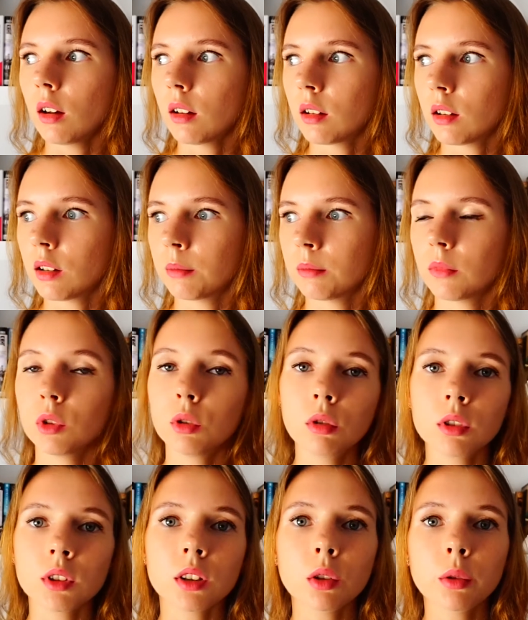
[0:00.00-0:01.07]

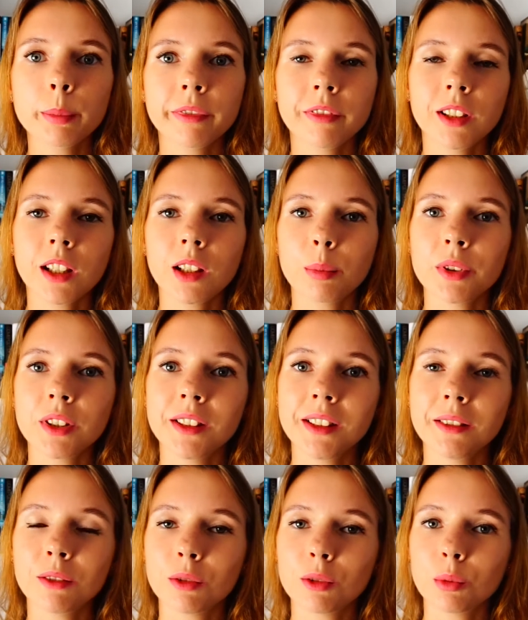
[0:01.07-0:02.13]
Но зато повлияло
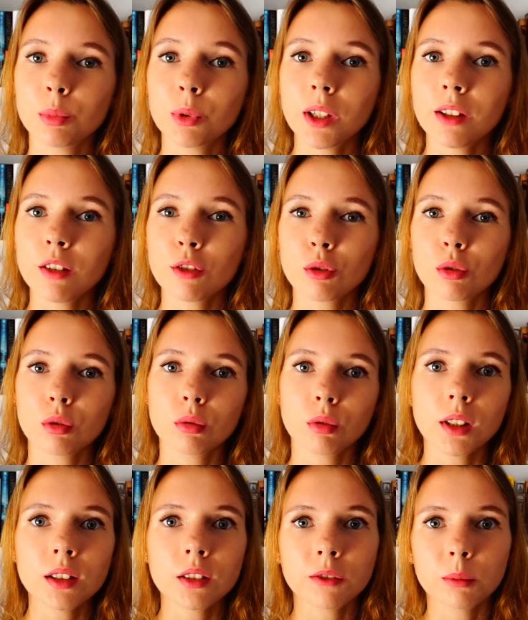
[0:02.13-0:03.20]
позитивно в том плане, что
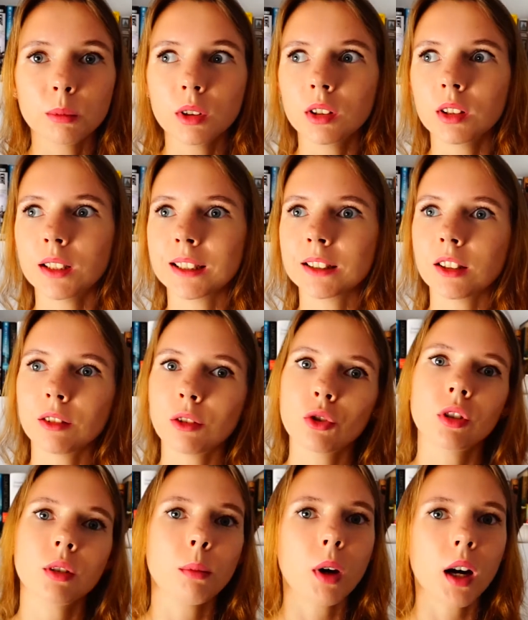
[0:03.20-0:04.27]
туристов было
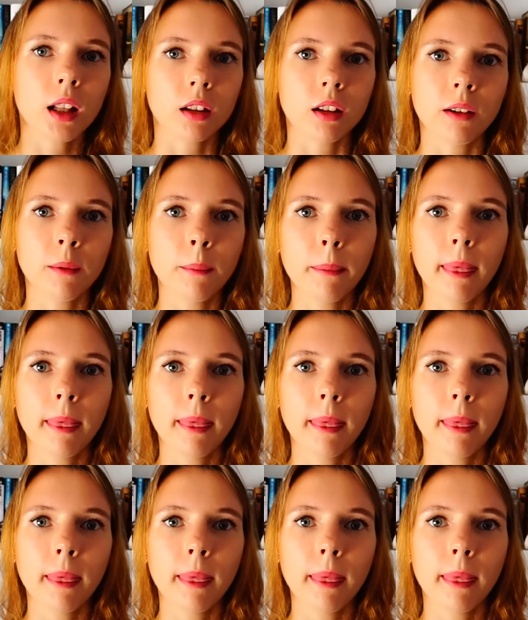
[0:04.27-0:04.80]
достаточно мало.